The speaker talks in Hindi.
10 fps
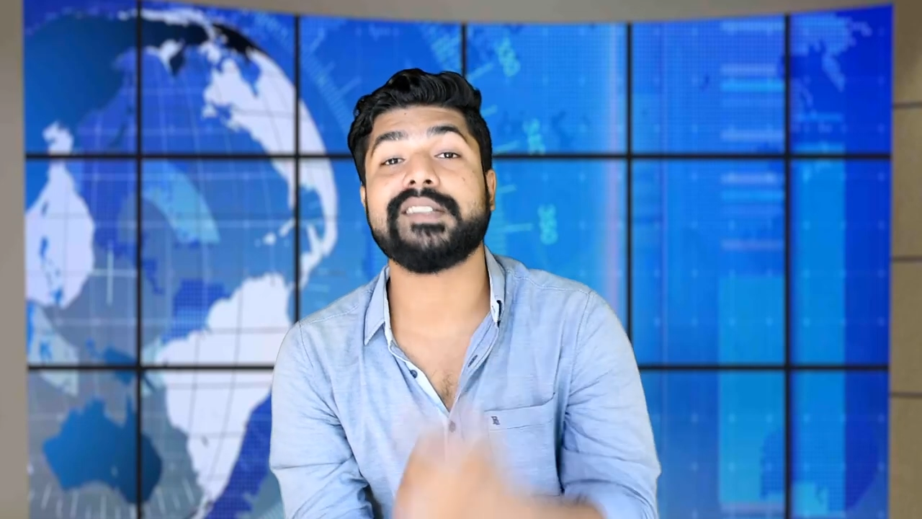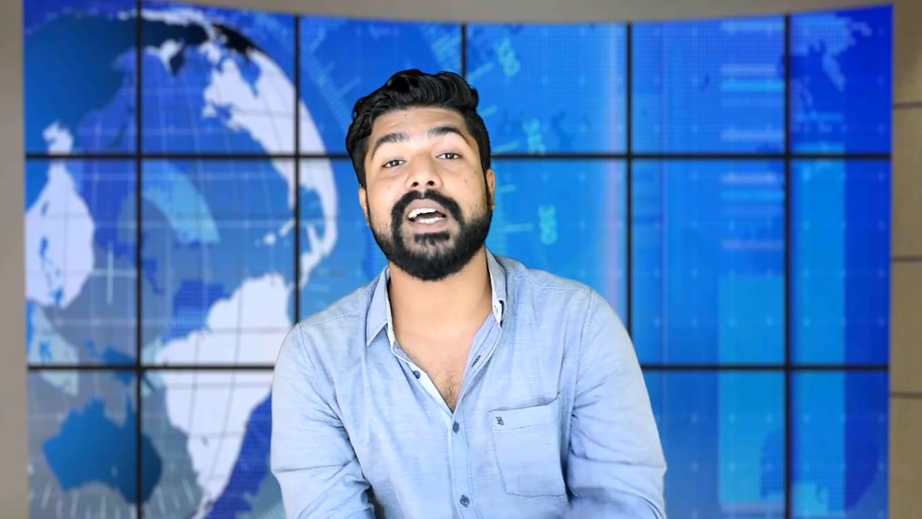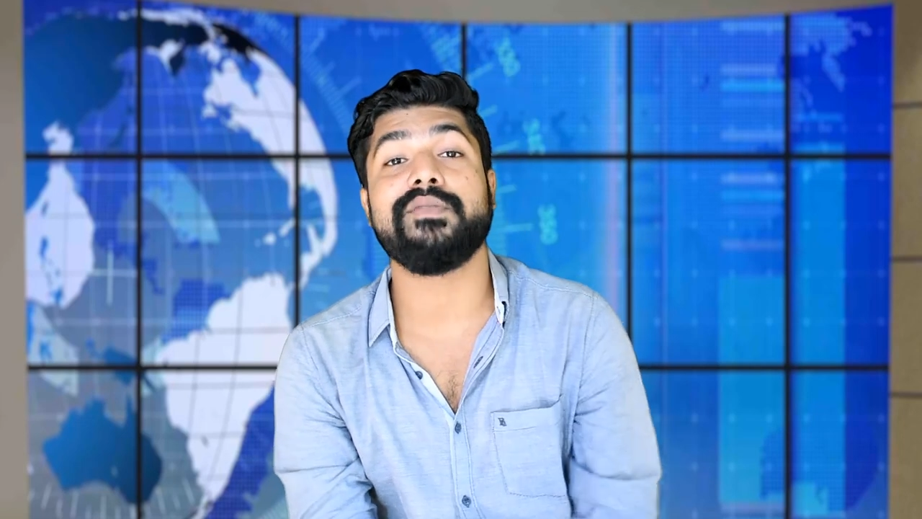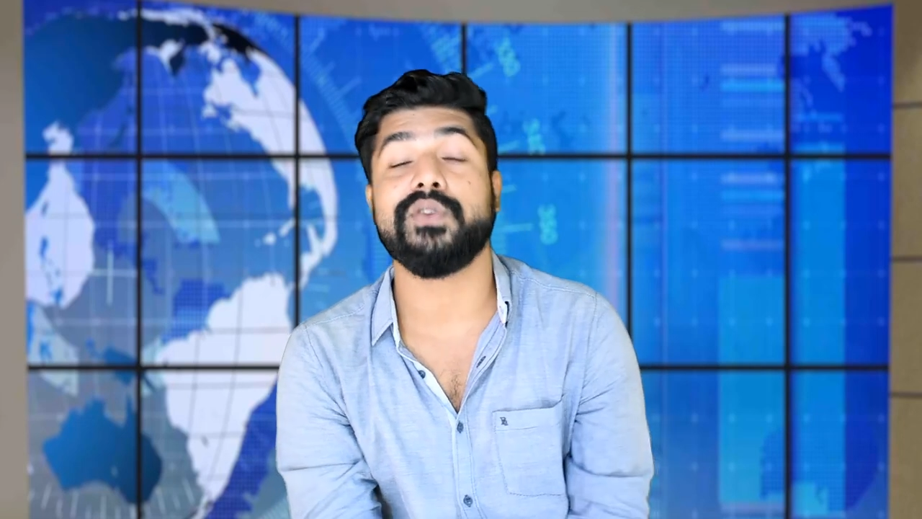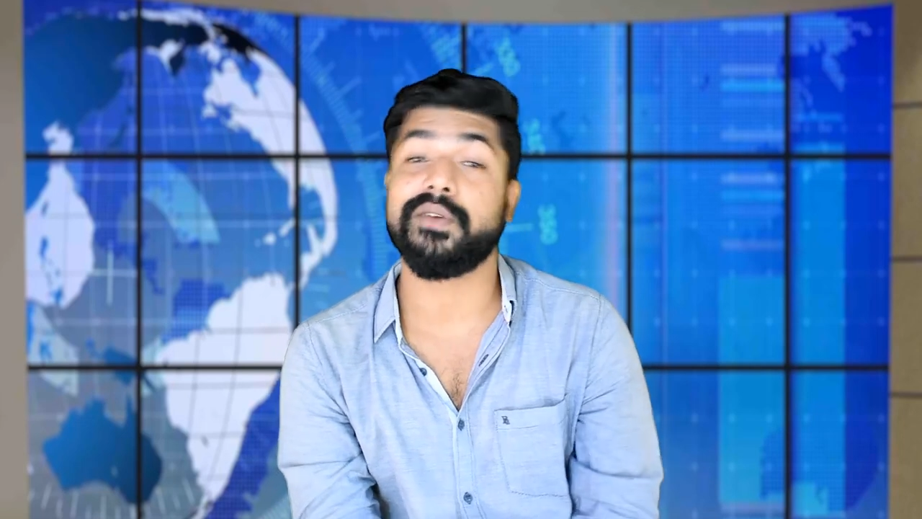
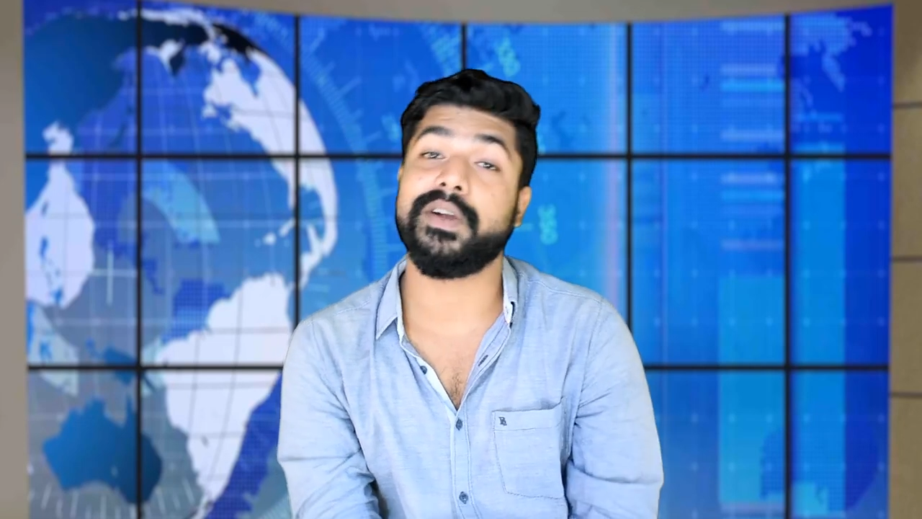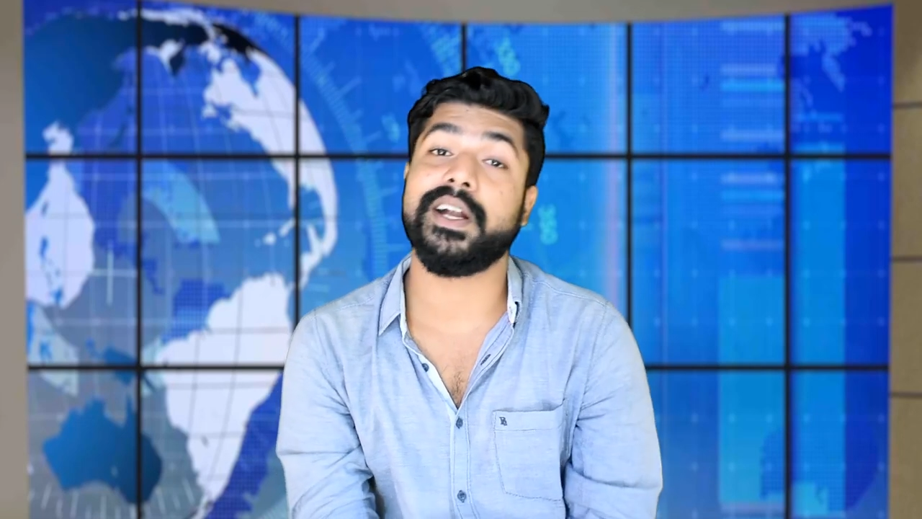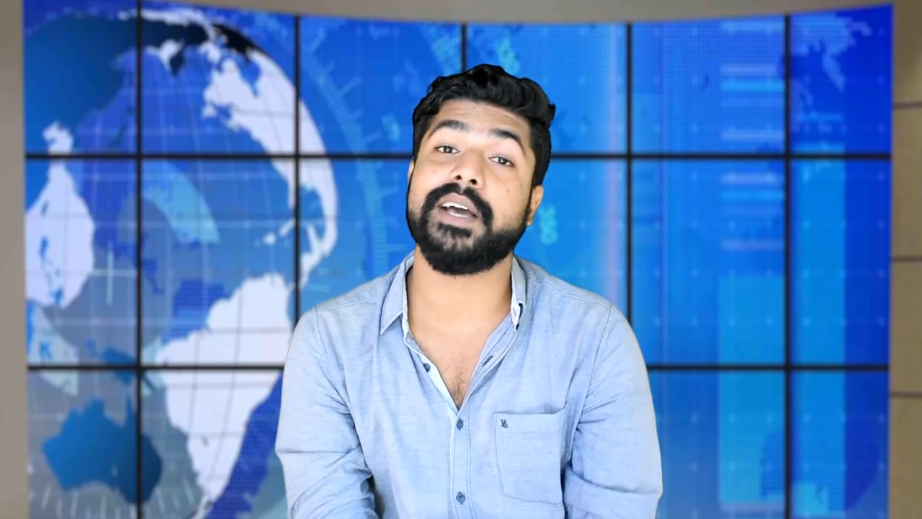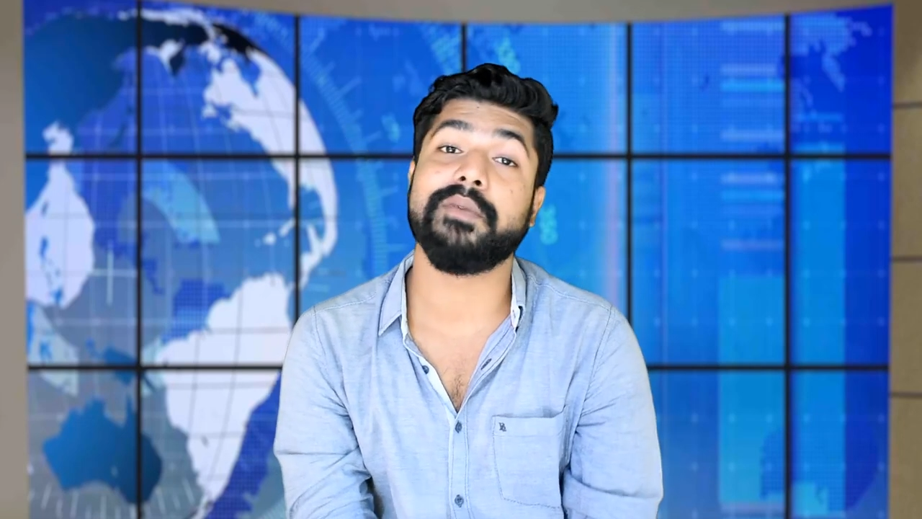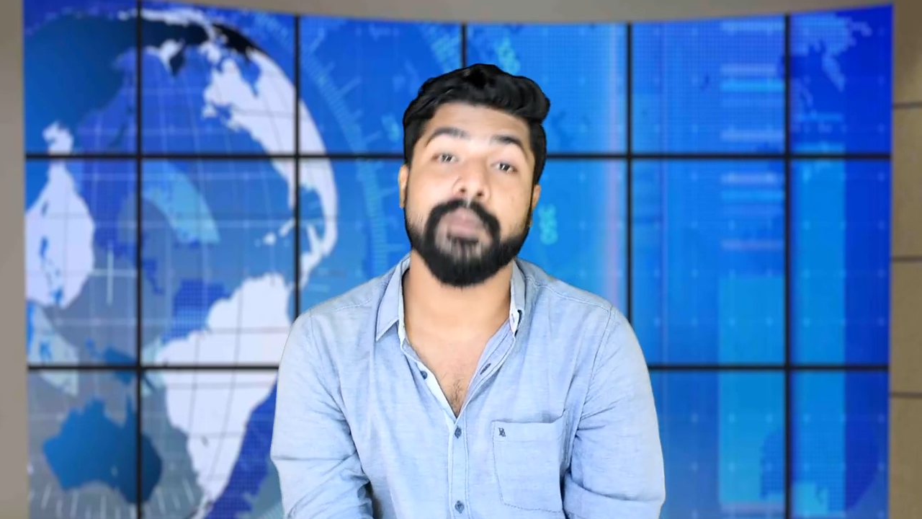सस्ता आईफोन अभी
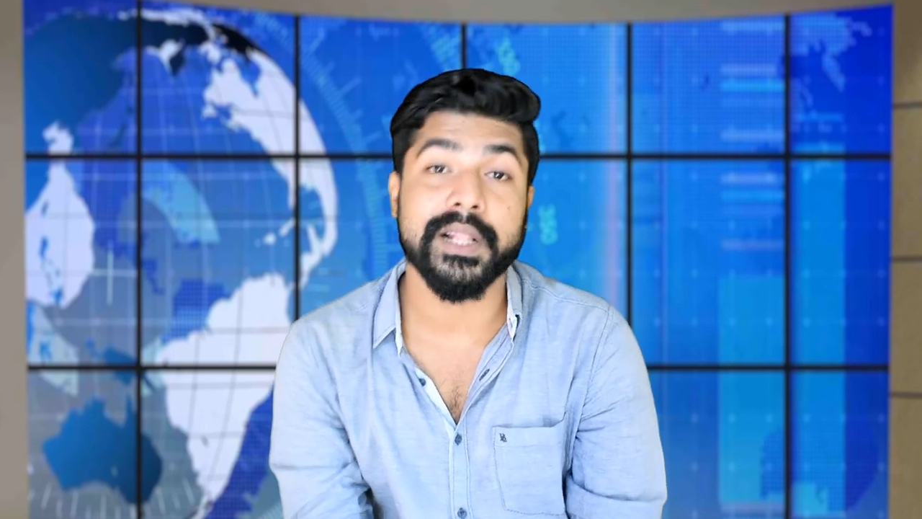इंडिया में